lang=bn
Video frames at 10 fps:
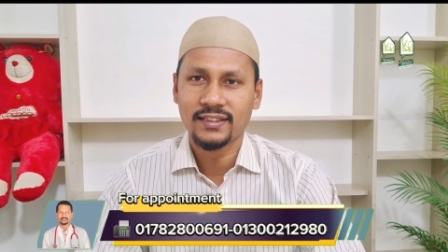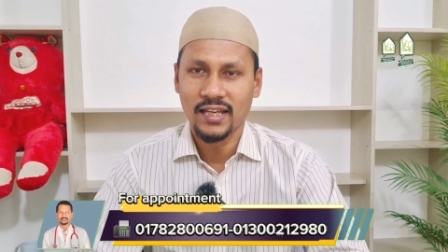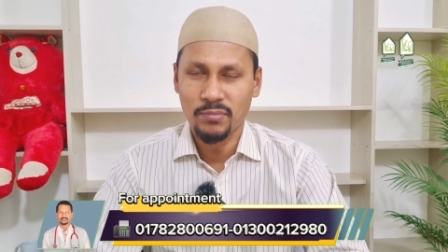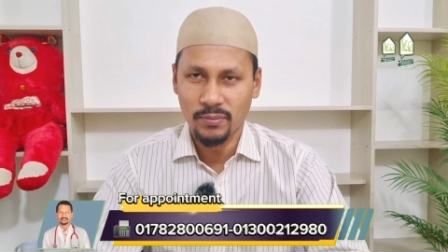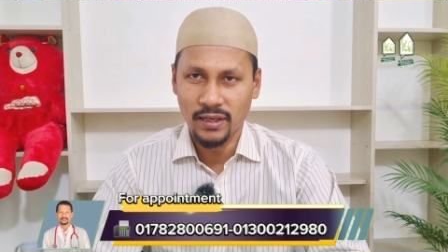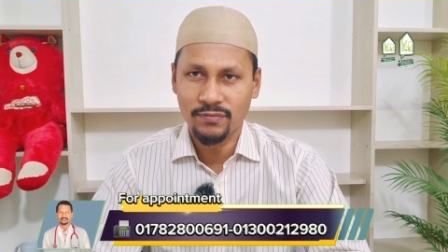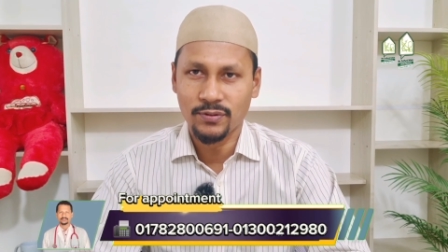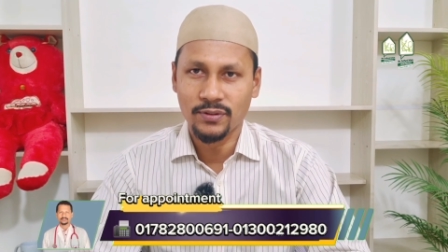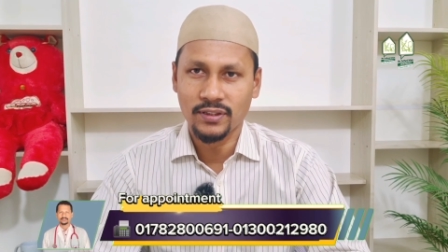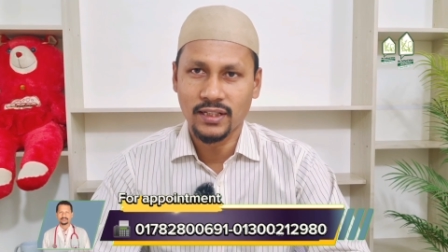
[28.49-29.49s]
এই মোবাইল
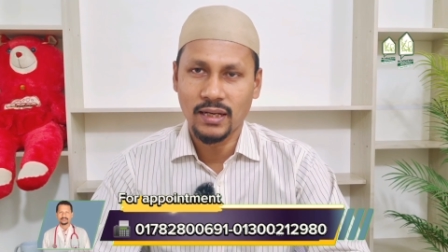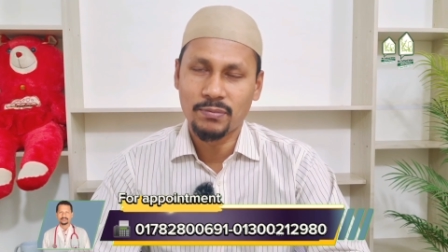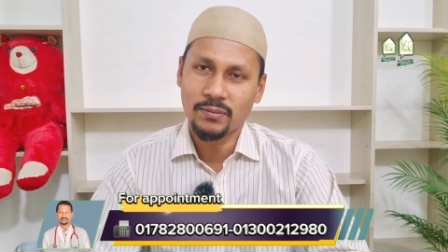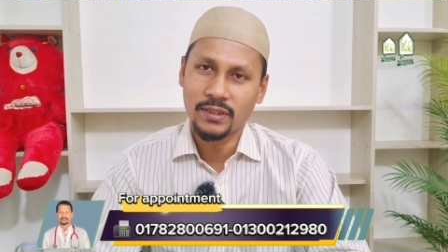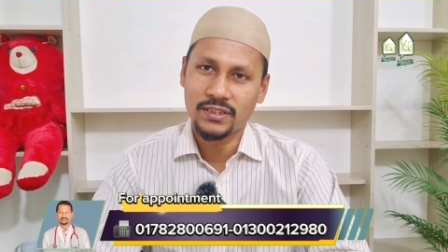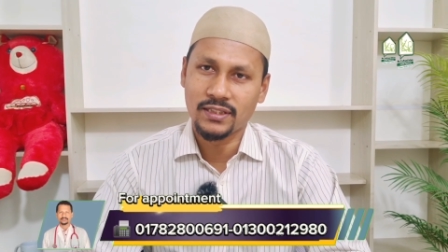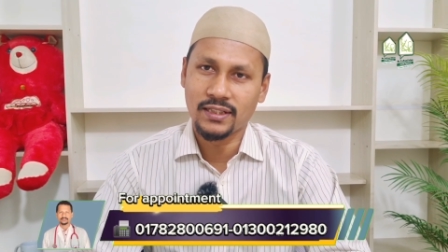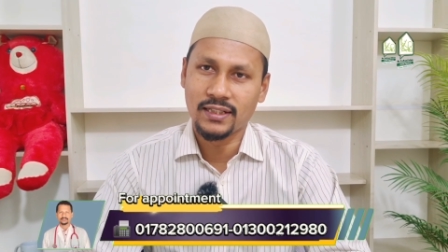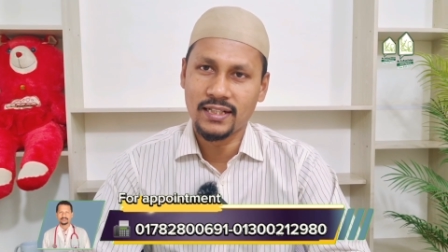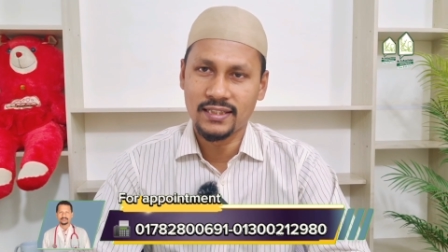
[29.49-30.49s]
ফোন আপনার বাচ্চার
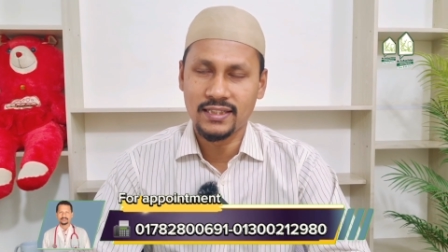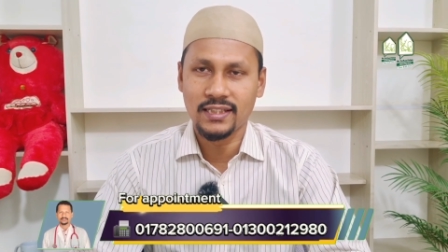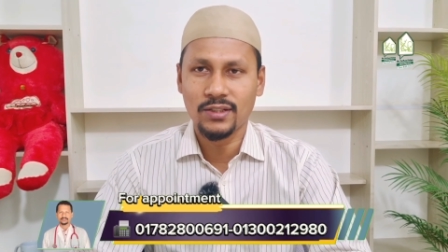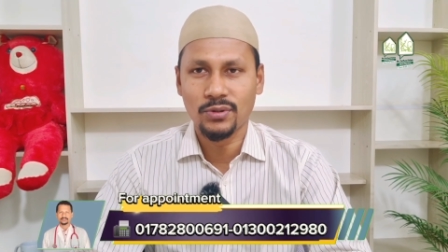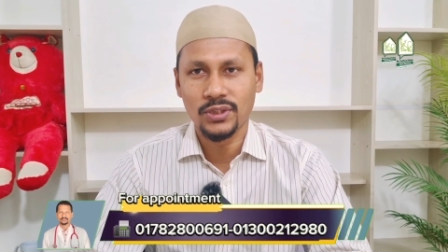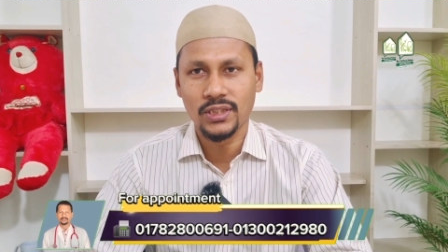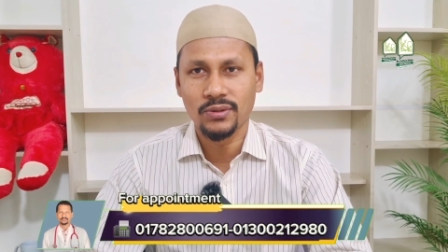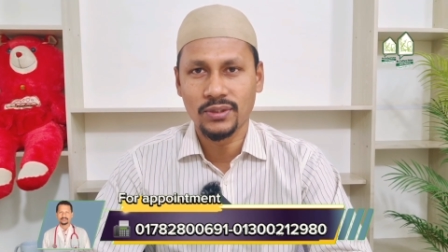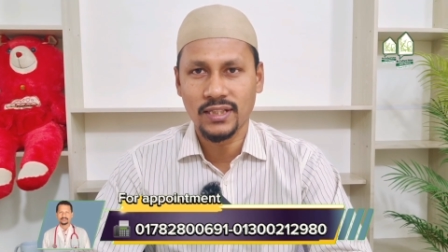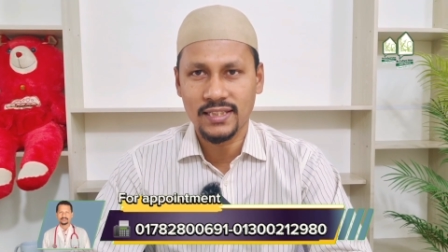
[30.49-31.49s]
নীতি
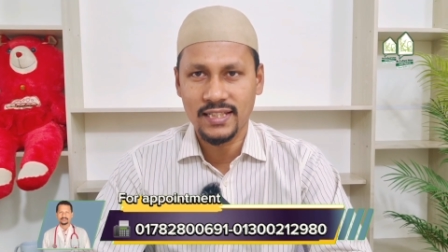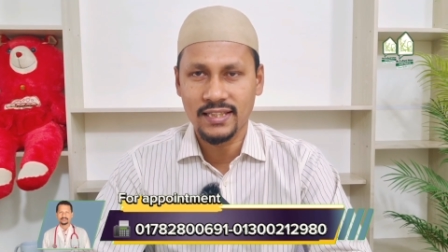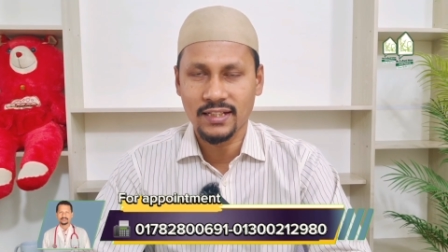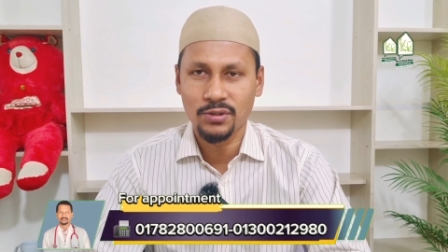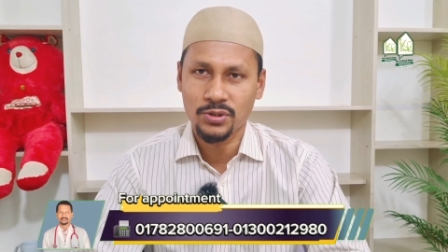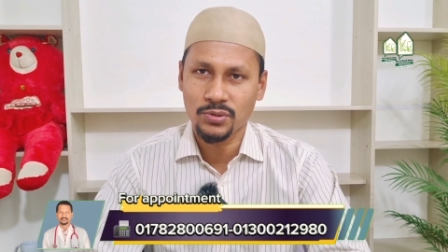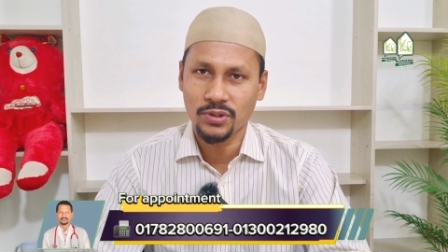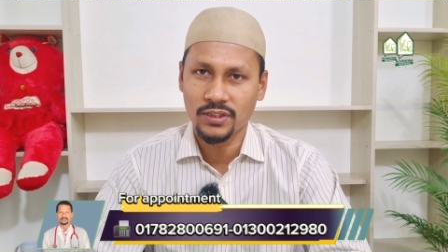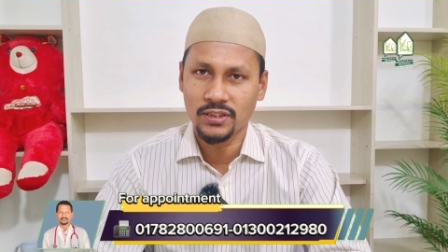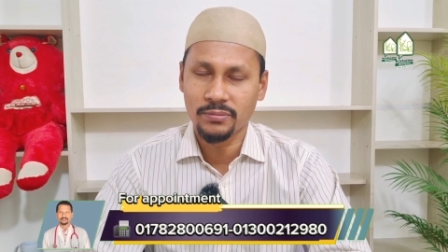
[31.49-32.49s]
নৈতিকতা চিন্তা নষ্ট
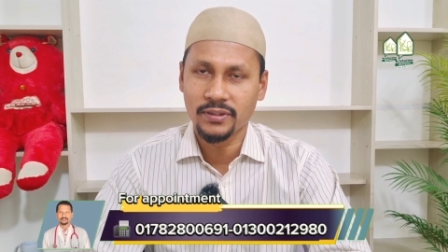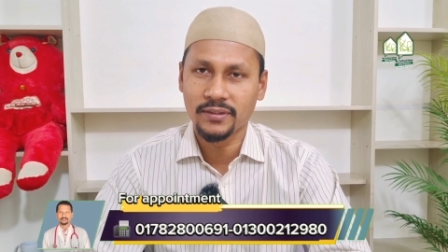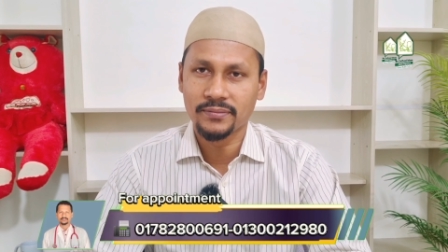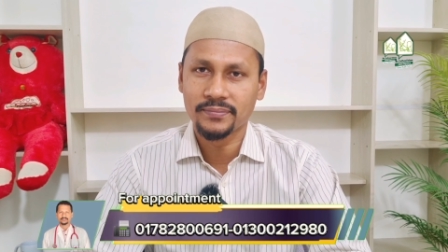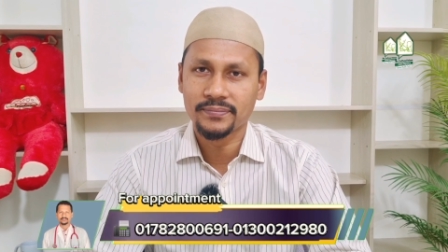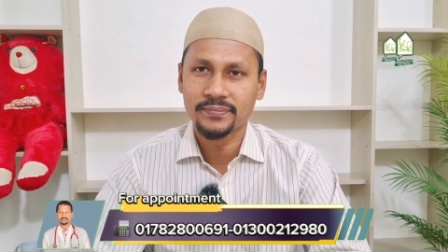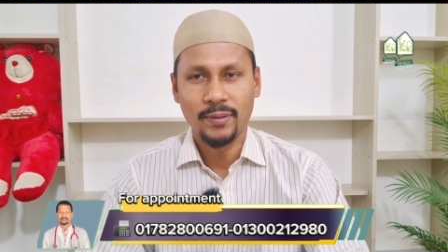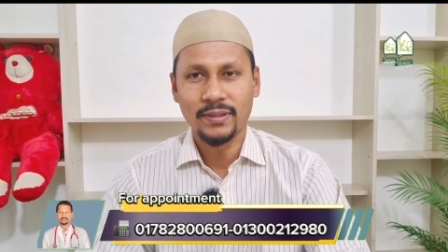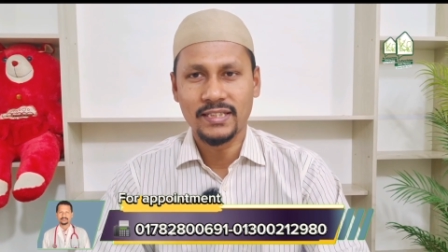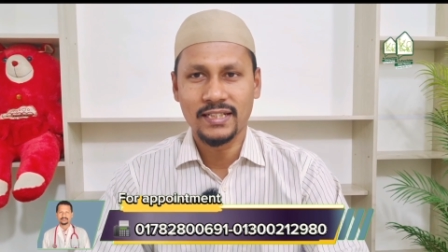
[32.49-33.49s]
করে দিতে পারে
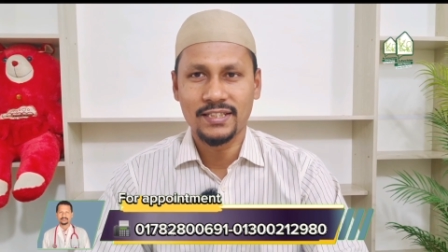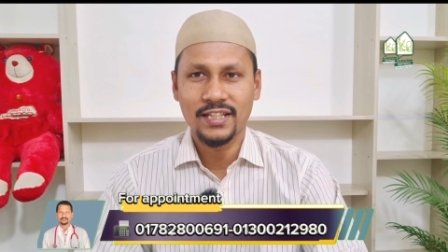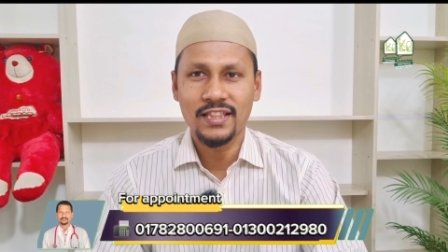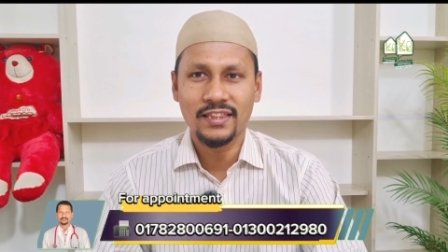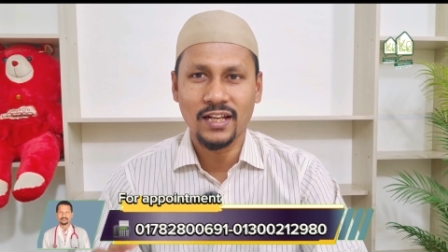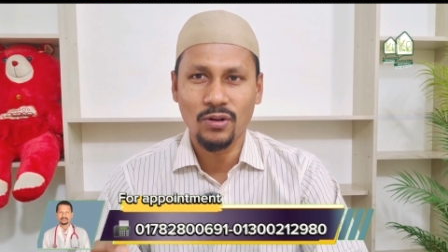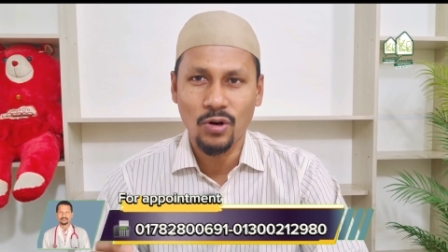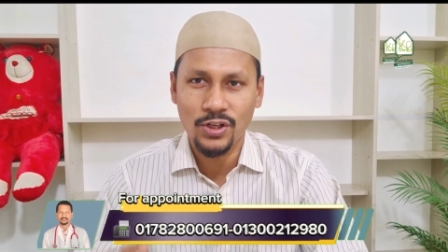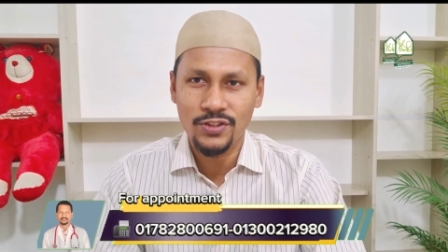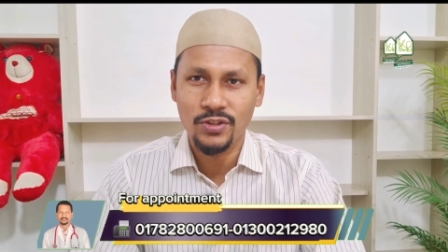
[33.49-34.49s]
আপনার বাচ্চার চিন্তার
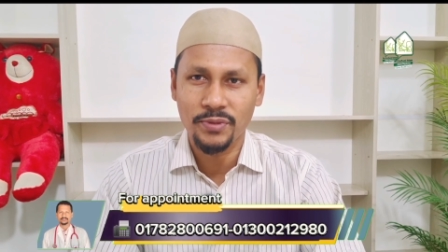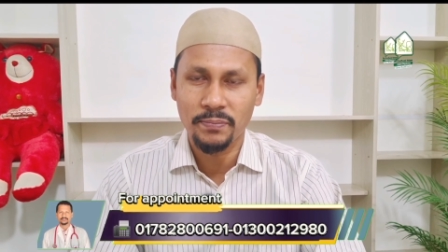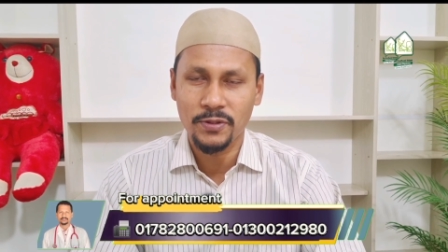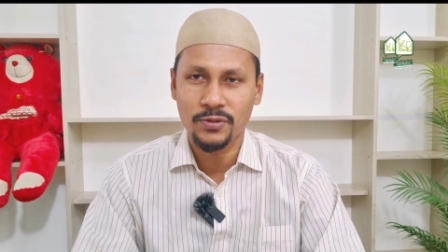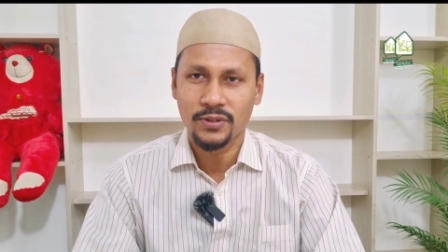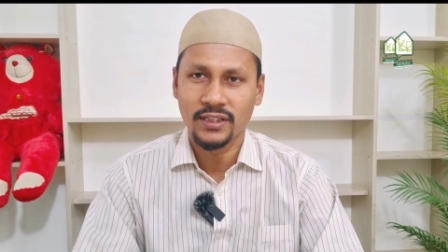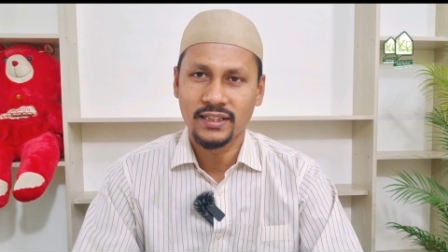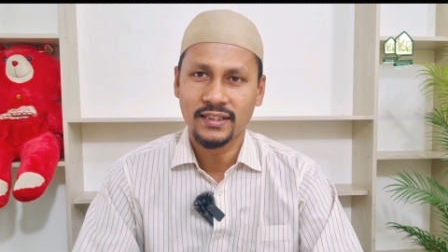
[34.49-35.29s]
অটিজমের পিছনে